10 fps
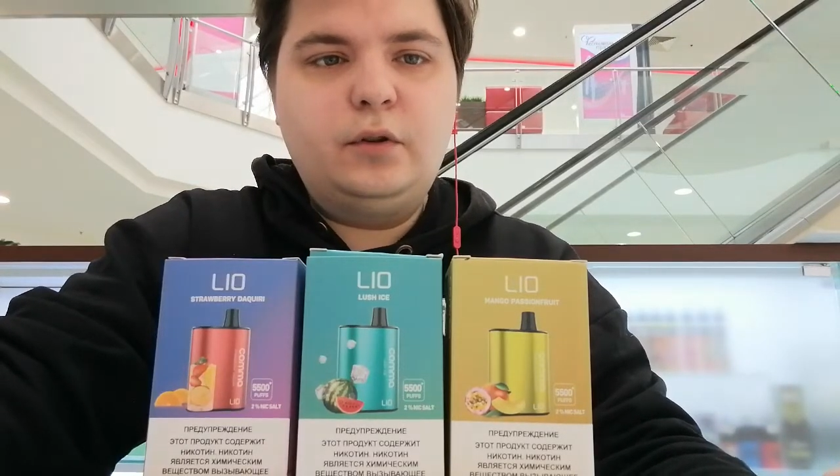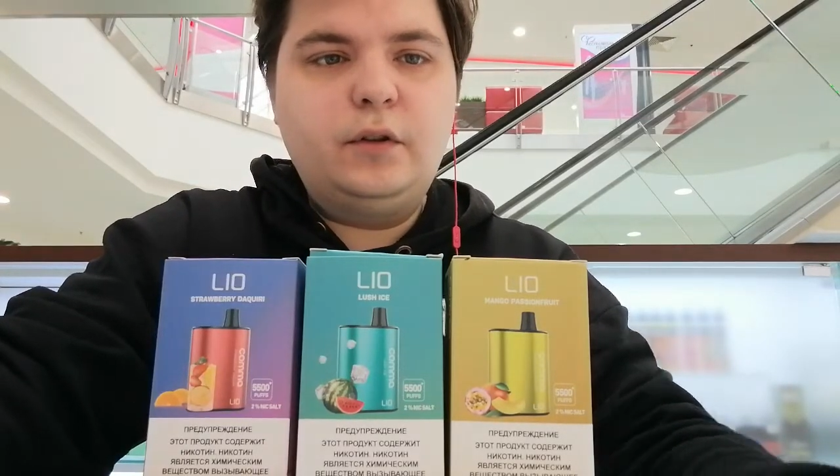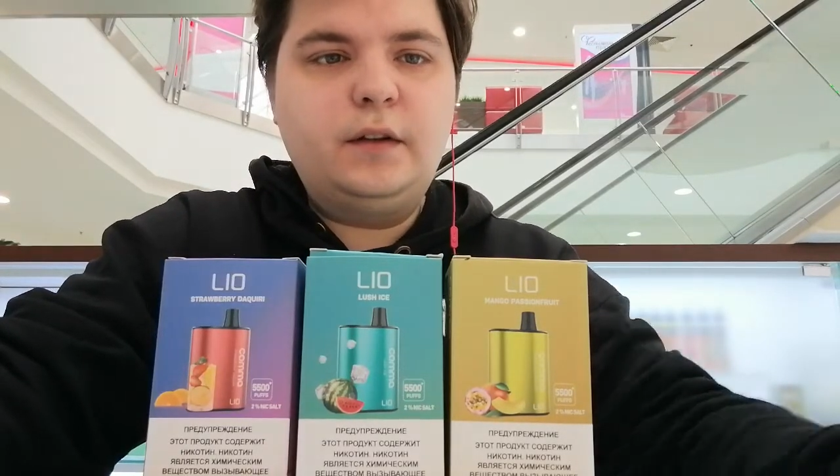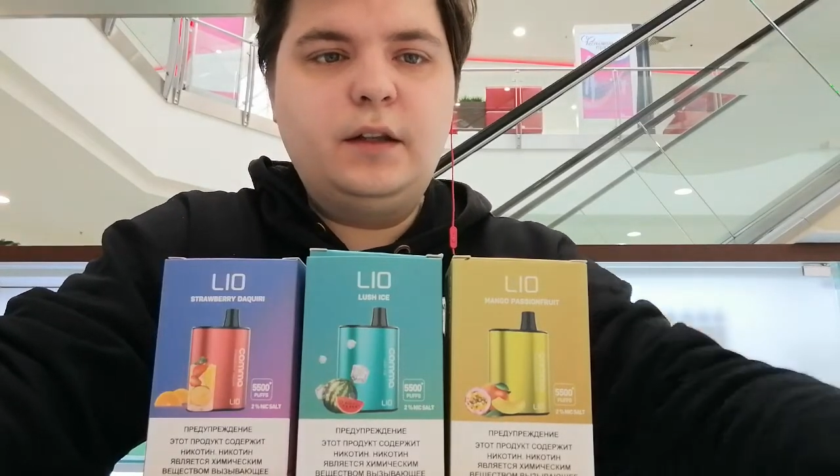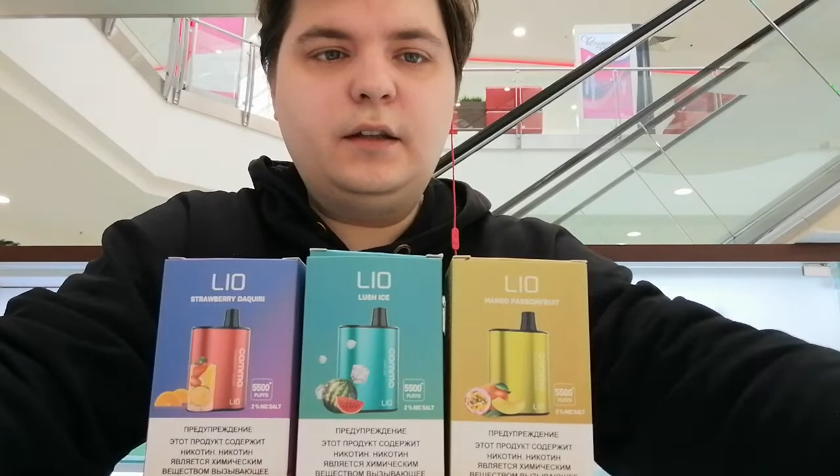То
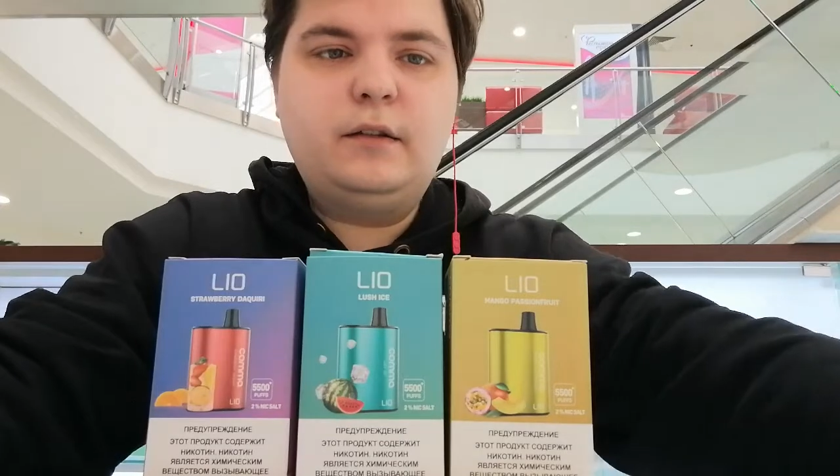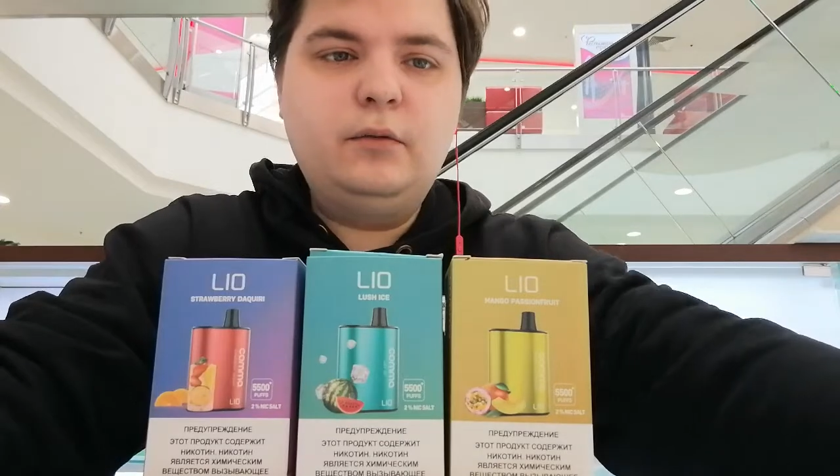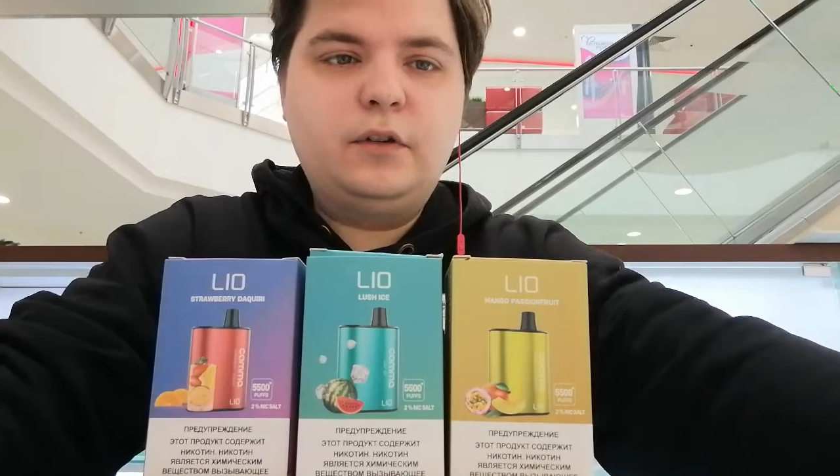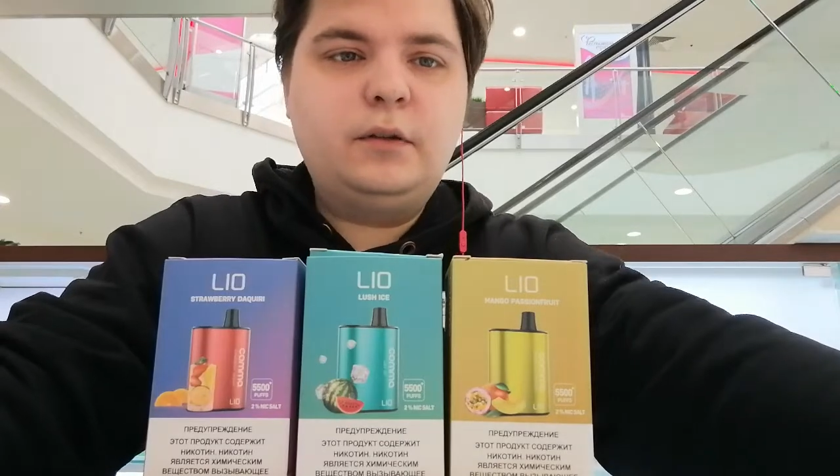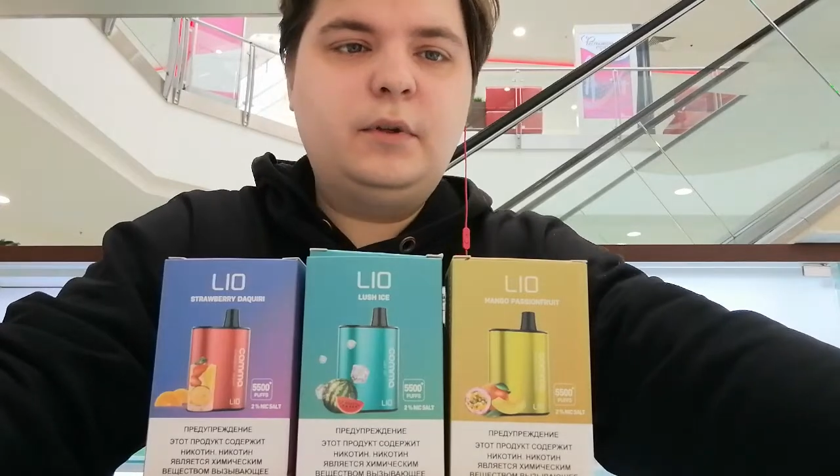есть, если
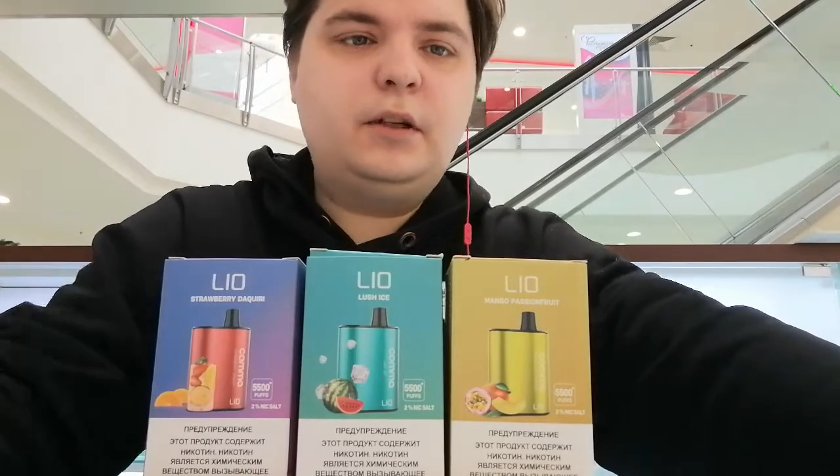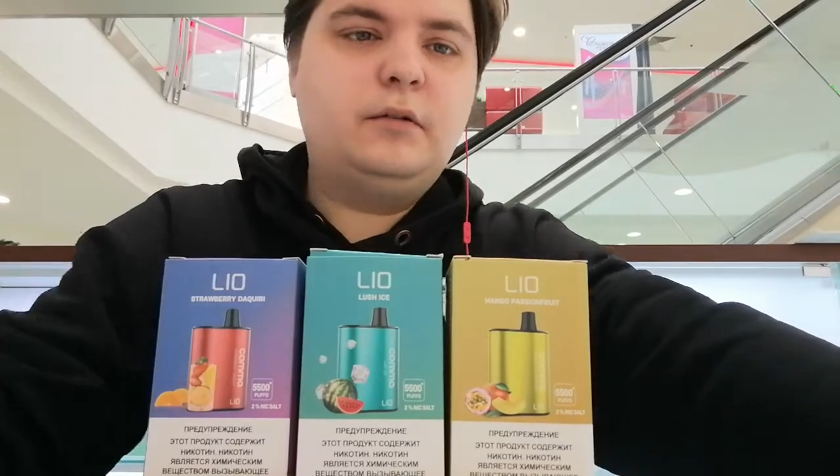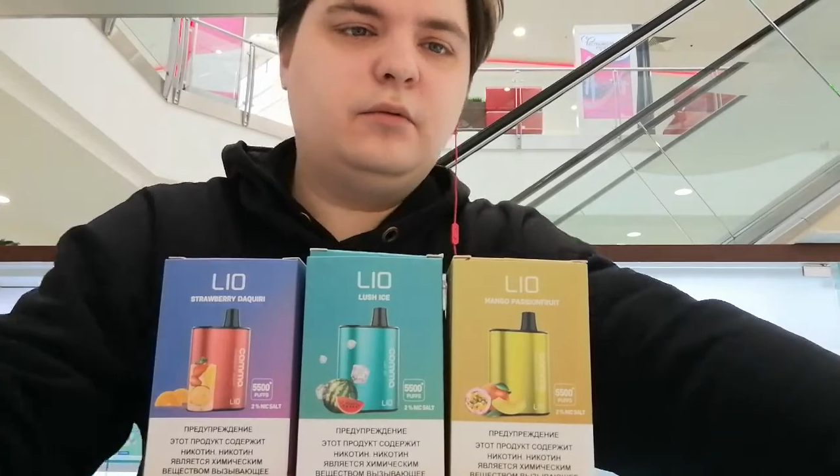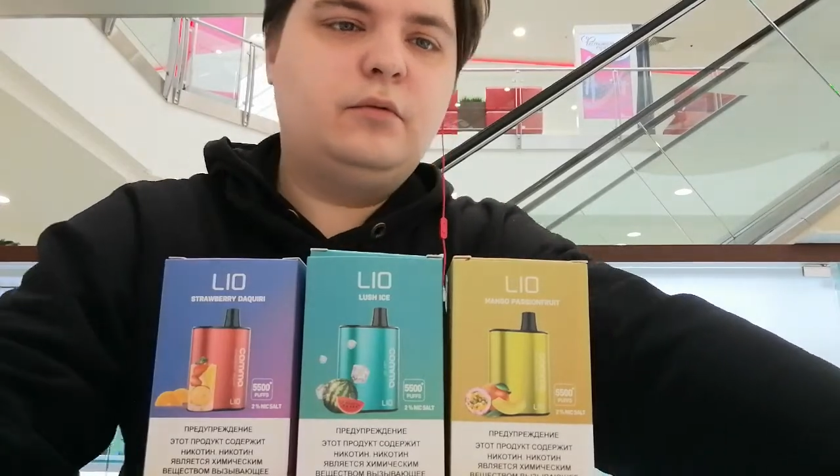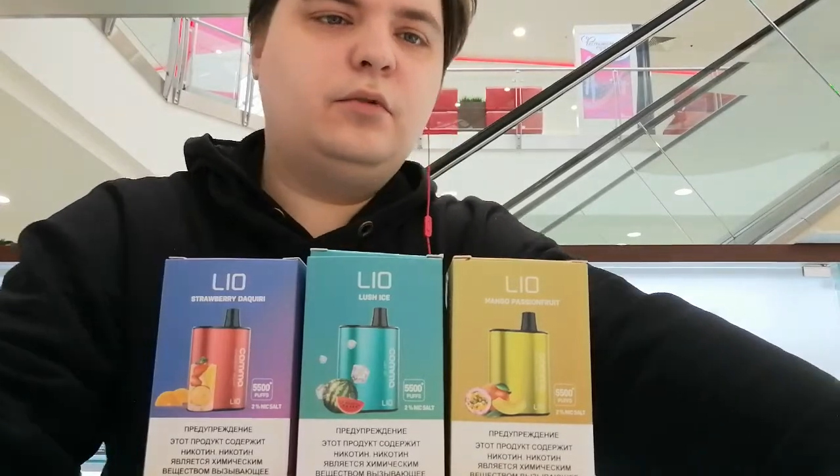у тебя
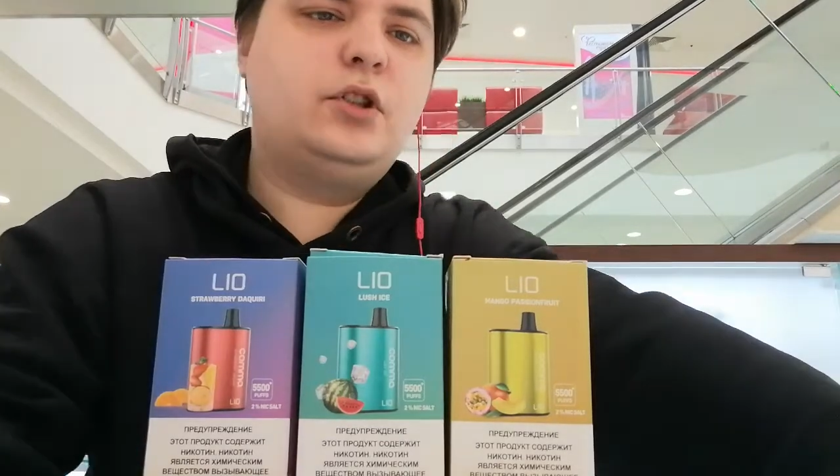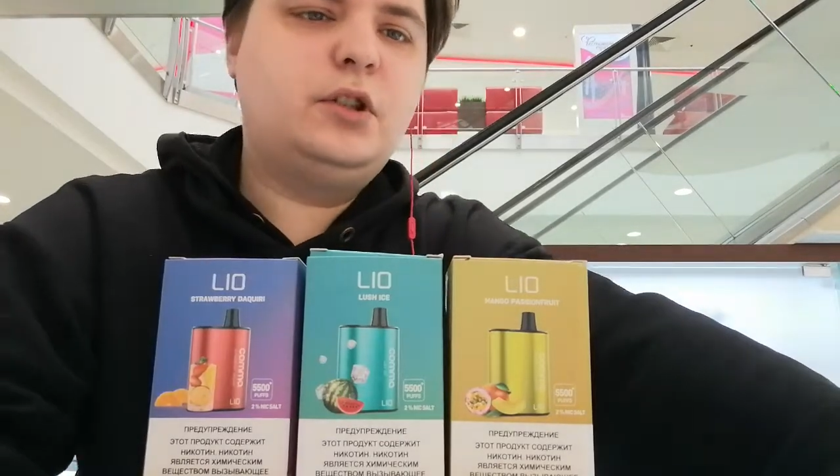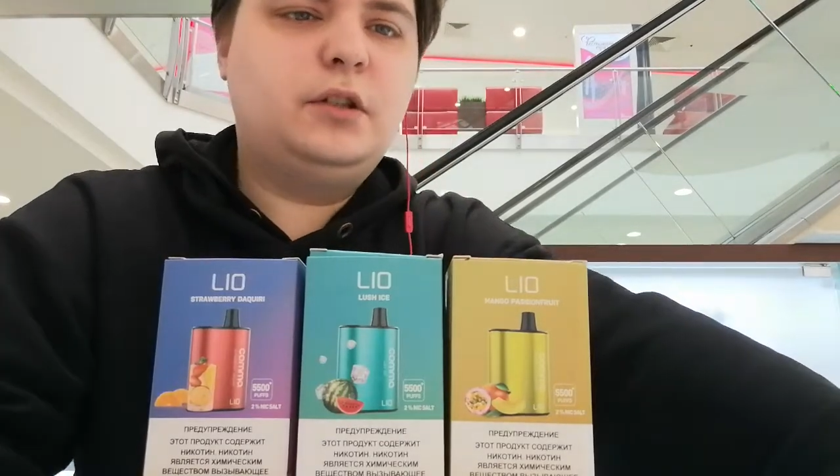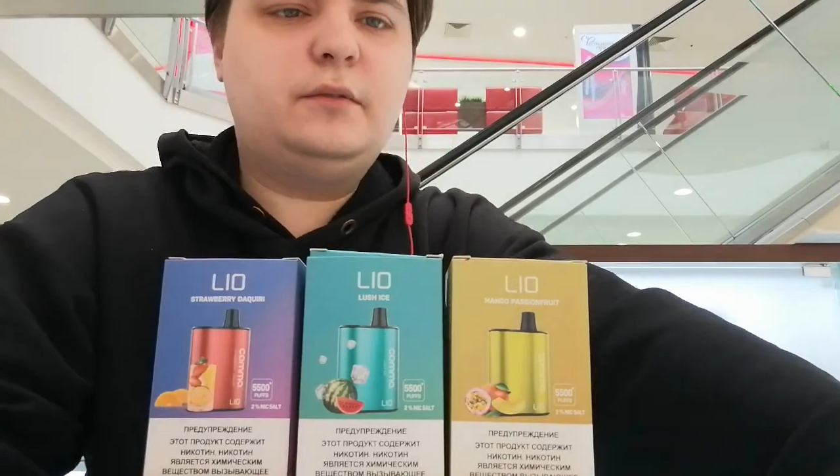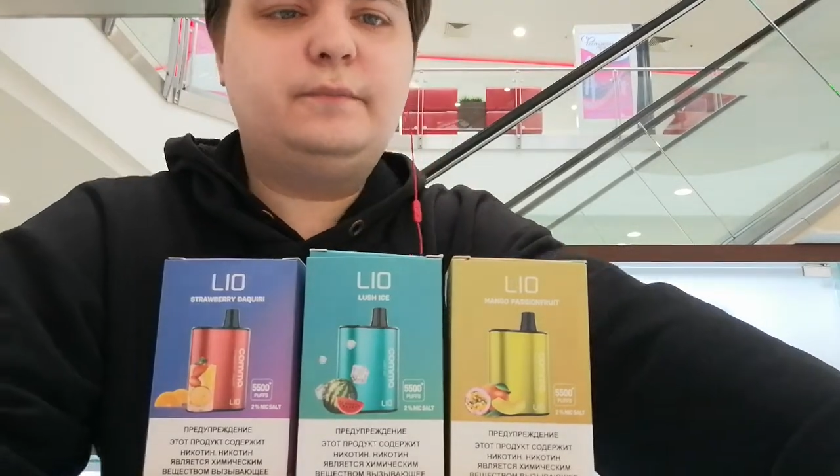
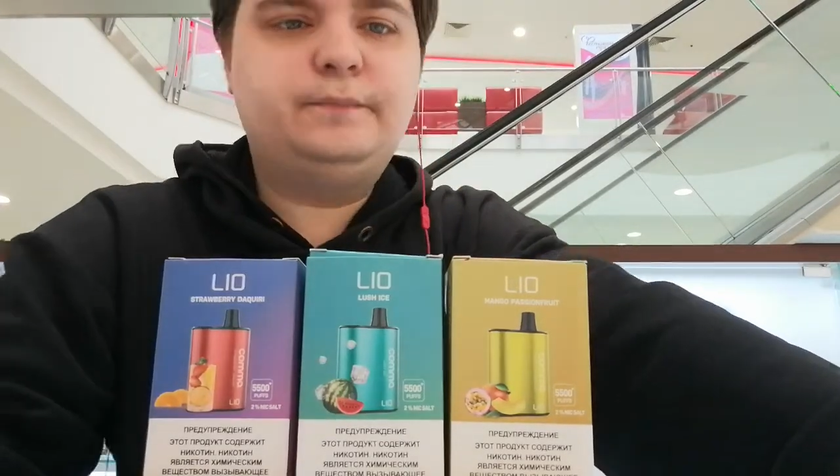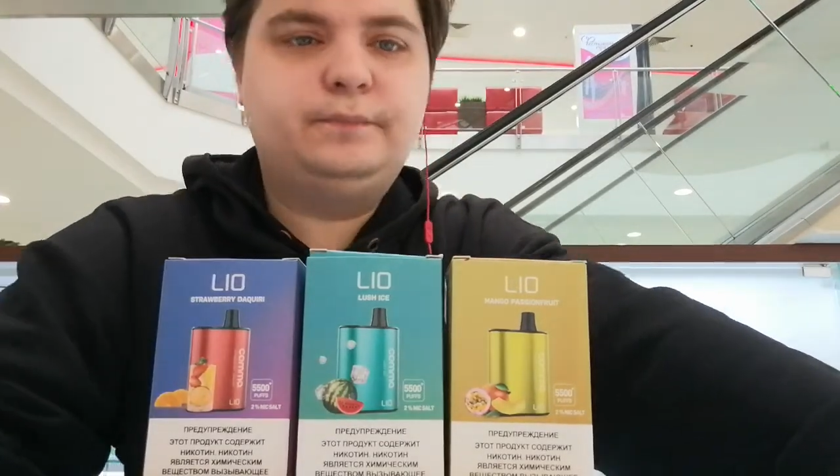очень